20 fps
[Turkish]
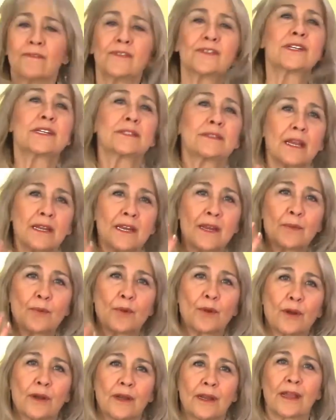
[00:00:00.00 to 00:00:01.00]
Fizikte de
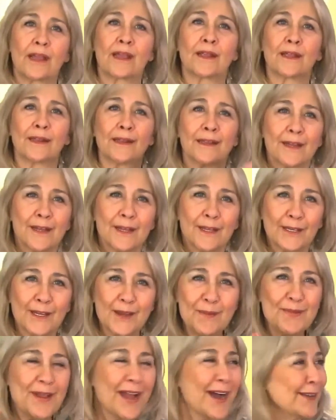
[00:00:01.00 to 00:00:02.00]
böyle,
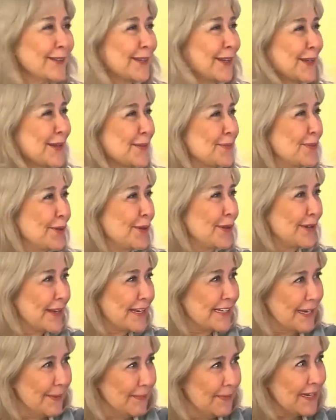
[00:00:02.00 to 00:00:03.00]
kimyada da
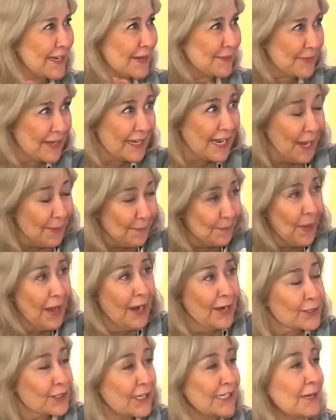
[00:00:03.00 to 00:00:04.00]
böyle ne bileyim hep
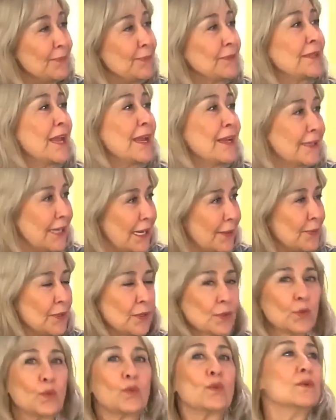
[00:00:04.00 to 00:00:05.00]
her şeyde bir denge,
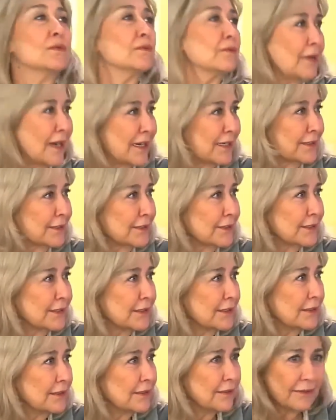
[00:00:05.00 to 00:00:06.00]
bir uyum vardır.
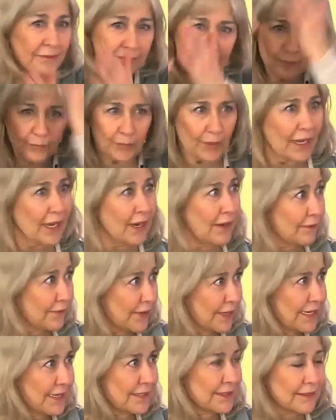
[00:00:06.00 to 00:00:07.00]

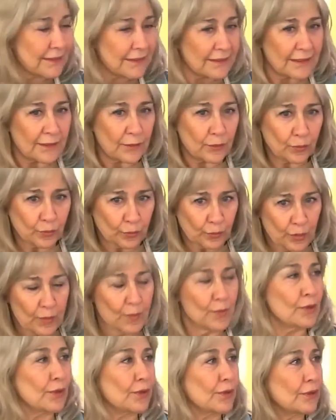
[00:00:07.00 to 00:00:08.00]
Evrenin
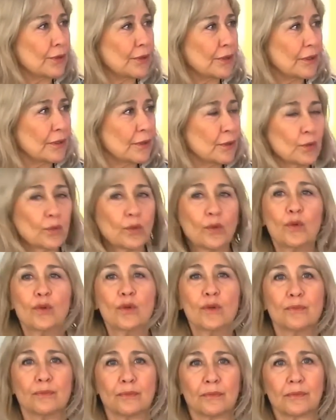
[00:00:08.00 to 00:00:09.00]
tümü
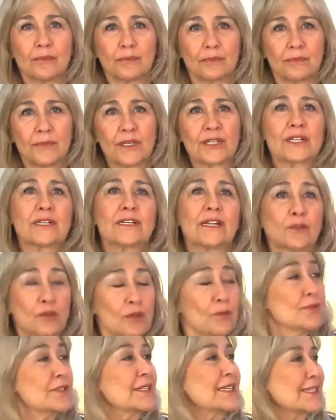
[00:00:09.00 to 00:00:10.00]
uyum içinde,
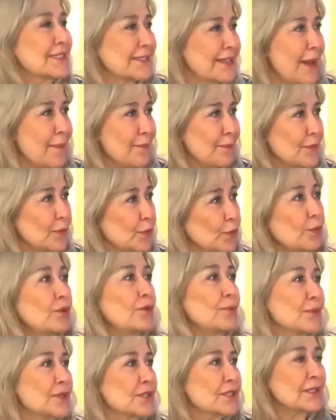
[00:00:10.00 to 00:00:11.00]
tüm sistem
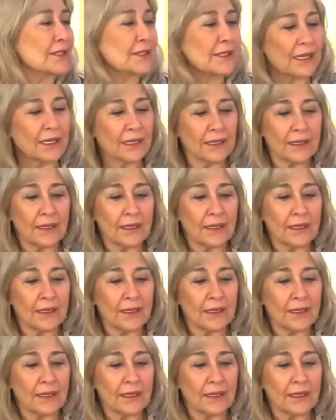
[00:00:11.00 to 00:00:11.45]
uyum içinde.